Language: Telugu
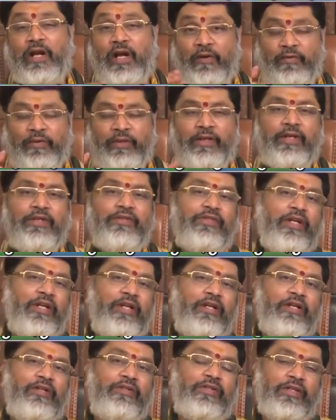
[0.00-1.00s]
ఆ విధంగా
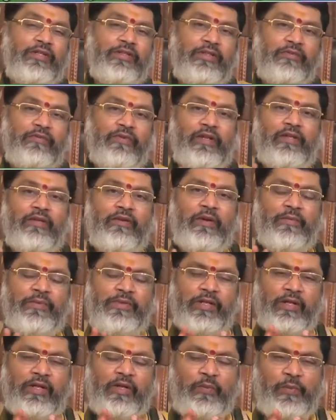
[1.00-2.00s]
చేయండి చేసే ఫలితం
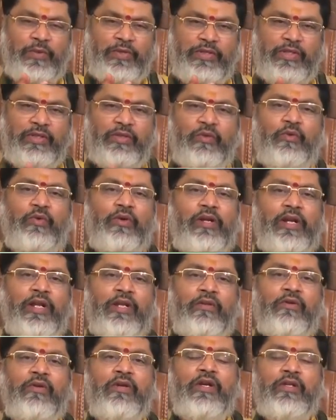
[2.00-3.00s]
అభిషేకం మించింది ఇంకోటి
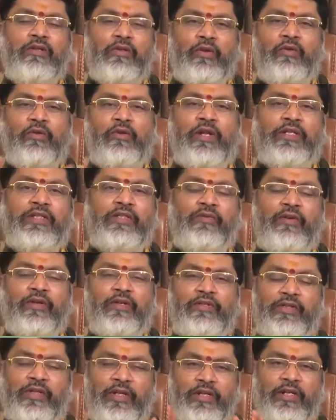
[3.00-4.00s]
లేదు ధనురాశి
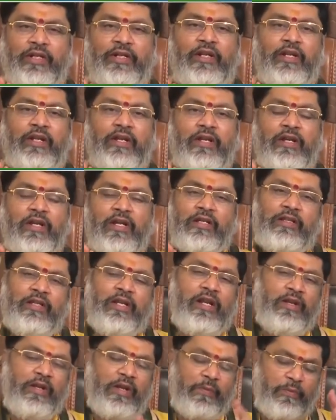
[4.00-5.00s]
వారికి చేయండి
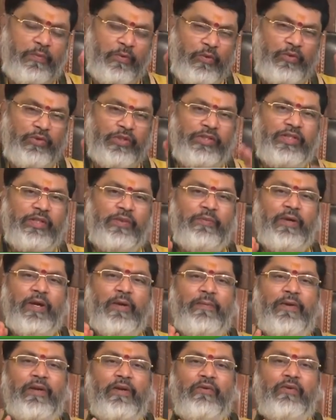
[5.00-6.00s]
తెలియ ఎప్పుడో చేసిన
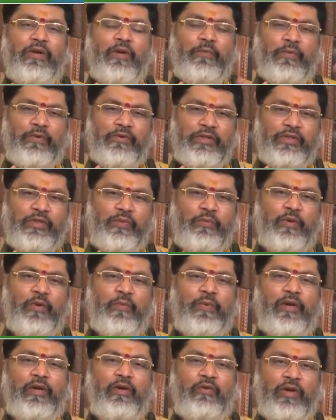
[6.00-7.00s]
పాపాలు కూడా ఎప్పుడో చేసిన
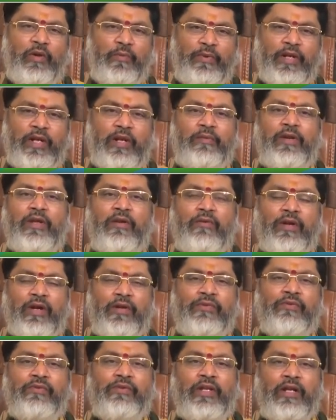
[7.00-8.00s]
పొరపాట్లు కూడా ఇప్పుడు కనబడే
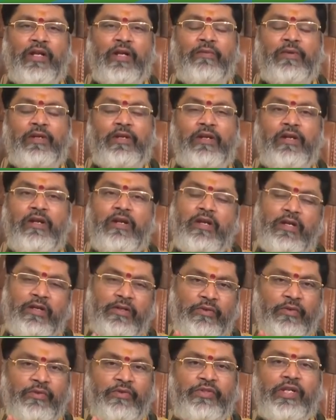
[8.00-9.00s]
అవకాశం ఉంటాయి కాబట్టి
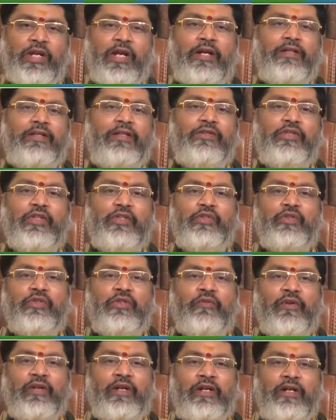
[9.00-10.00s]
కొంచెం జాగ్రత్త
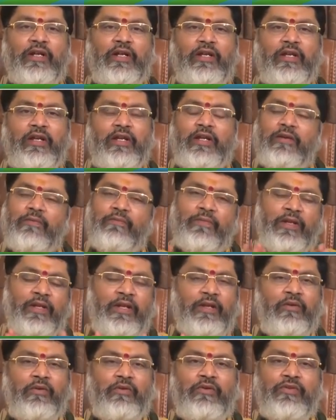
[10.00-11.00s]
చేసుకుంటూ వెళ్ళండి
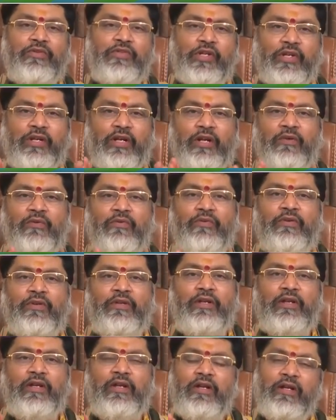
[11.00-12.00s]
పదిహేను రోజులు చక్కగా
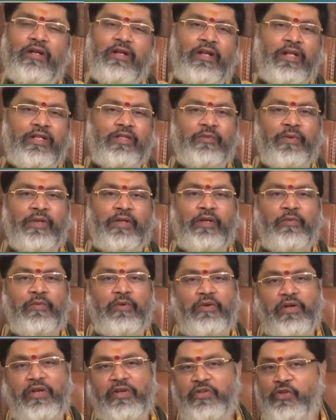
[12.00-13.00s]
ఉంటుంది
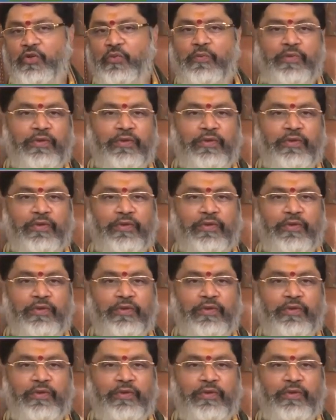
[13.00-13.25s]
రాజమార్గంలో రాజ్యం